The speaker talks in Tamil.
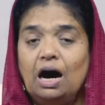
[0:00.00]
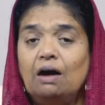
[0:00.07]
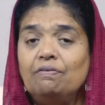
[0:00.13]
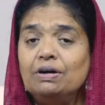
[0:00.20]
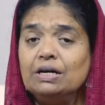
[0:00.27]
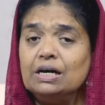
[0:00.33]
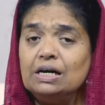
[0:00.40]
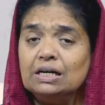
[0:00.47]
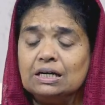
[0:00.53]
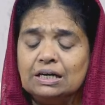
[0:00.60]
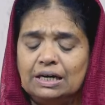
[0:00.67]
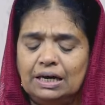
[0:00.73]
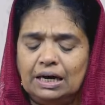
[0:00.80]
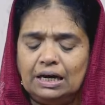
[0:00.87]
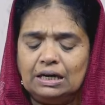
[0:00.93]
அவர்களுக்கு
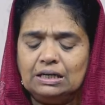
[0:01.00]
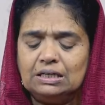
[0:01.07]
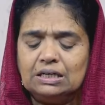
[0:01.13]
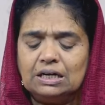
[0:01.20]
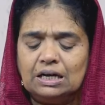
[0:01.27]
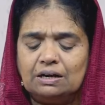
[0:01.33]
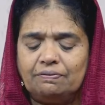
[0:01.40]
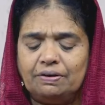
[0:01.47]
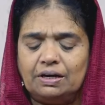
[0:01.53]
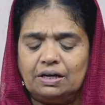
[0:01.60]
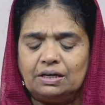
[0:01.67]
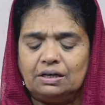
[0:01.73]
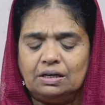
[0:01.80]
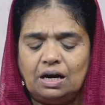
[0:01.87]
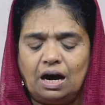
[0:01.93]

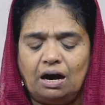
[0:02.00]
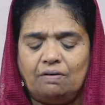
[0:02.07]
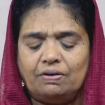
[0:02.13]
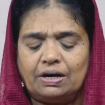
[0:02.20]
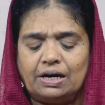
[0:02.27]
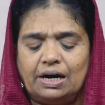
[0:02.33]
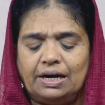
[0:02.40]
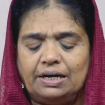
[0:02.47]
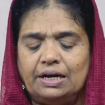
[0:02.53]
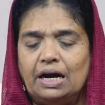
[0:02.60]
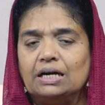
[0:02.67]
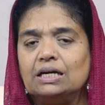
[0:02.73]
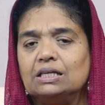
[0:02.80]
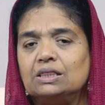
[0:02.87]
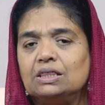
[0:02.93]
இறங்குகிறவர் அவர்களை
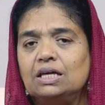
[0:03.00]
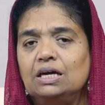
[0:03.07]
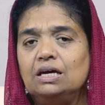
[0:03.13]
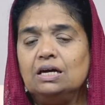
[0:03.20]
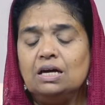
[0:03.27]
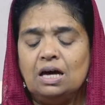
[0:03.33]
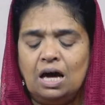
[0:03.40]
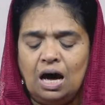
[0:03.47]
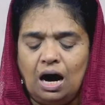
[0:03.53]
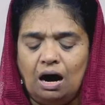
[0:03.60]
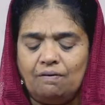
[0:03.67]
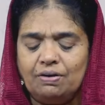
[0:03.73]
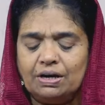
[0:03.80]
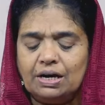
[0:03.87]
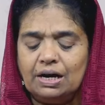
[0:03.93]
நடத்தி
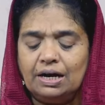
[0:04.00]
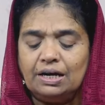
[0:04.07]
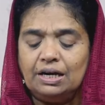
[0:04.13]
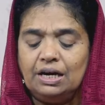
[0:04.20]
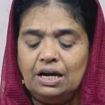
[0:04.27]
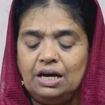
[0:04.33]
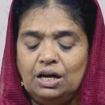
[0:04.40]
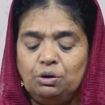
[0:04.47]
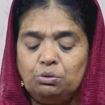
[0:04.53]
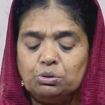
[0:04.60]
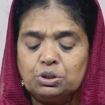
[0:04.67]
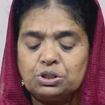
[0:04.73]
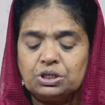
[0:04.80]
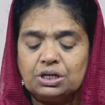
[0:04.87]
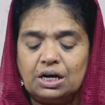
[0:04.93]
அவர்களை
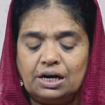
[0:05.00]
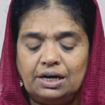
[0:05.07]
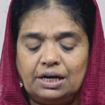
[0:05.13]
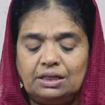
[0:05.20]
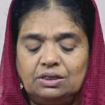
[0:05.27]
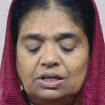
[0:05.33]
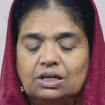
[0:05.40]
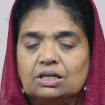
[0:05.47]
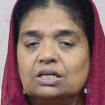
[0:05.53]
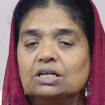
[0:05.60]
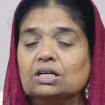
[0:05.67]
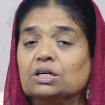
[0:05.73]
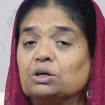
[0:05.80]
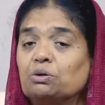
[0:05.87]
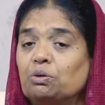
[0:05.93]
நீரூற்றுகள் இடத்திற்கு
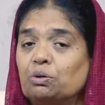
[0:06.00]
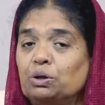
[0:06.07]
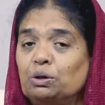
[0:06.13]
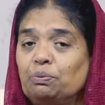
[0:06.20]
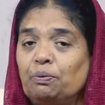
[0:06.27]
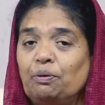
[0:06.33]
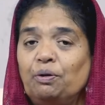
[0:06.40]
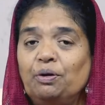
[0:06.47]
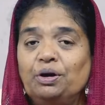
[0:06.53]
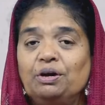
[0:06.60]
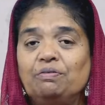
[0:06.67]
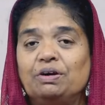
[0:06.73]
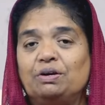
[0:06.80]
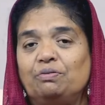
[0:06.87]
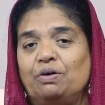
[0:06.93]
கொண்டு போய்
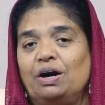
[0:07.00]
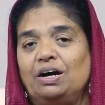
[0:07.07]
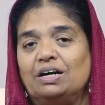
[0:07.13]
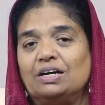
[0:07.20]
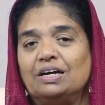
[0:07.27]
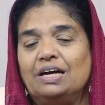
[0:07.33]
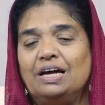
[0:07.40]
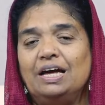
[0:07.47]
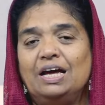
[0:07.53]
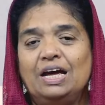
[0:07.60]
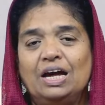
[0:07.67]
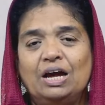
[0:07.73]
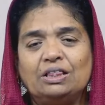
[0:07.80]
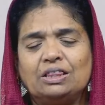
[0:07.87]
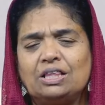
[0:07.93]
விடுவார்
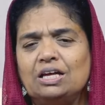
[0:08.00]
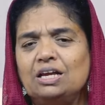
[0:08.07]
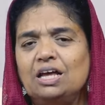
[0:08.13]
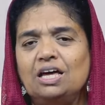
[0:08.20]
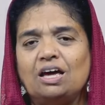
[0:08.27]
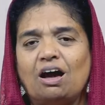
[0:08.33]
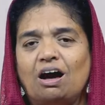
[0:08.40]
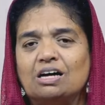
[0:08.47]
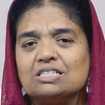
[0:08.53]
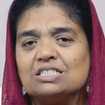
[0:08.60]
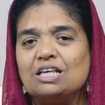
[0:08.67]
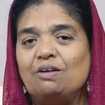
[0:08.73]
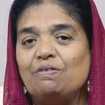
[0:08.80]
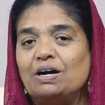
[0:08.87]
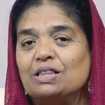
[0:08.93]
எத்தனை
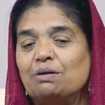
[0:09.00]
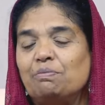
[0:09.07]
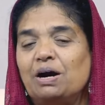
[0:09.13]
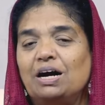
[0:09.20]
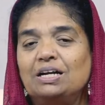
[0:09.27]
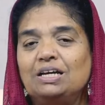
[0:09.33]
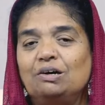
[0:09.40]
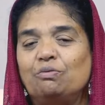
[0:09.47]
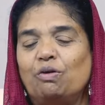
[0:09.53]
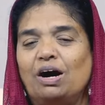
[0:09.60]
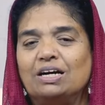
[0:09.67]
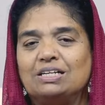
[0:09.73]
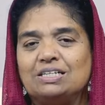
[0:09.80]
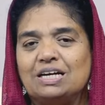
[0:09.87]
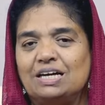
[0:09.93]
ஆசீர்வாதமான
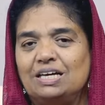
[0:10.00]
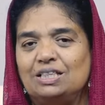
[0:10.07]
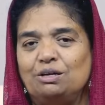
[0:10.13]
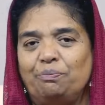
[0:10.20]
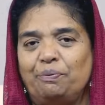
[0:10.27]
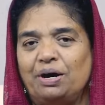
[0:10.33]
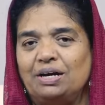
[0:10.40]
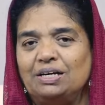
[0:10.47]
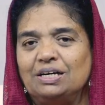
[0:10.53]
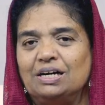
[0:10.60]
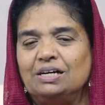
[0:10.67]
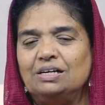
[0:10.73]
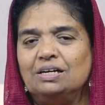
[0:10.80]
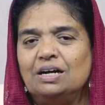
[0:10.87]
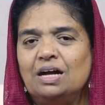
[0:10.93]
வார்த்தை இது
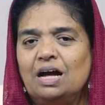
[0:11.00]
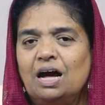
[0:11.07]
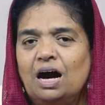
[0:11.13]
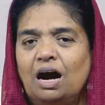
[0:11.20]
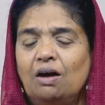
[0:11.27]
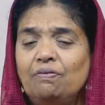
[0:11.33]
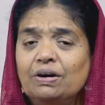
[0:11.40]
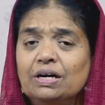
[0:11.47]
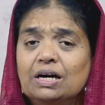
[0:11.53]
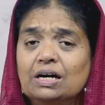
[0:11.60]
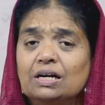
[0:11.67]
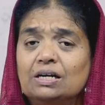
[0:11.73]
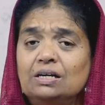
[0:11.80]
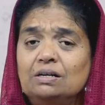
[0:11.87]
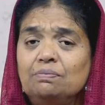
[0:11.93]
பாருங்கள்
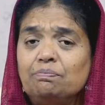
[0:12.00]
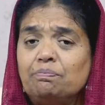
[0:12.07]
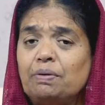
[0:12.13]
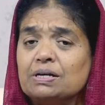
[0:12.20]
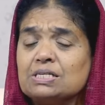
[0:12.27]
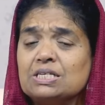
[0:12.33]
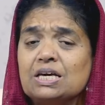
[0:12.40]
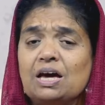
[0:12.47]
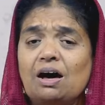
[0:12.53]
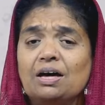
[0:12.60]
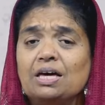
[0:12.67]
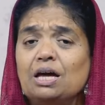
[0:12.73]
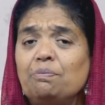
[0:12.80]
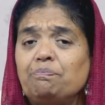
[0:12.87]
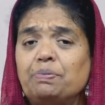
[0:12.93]
அவர்கள்
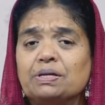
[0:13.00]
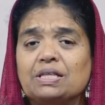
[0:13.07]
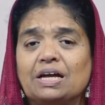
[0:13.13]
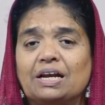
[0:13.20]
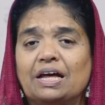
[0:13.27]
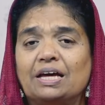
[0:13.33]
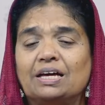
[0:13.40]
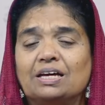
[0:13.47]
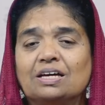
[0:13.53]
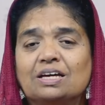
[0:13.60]
பசியாயிருப்பதில்லை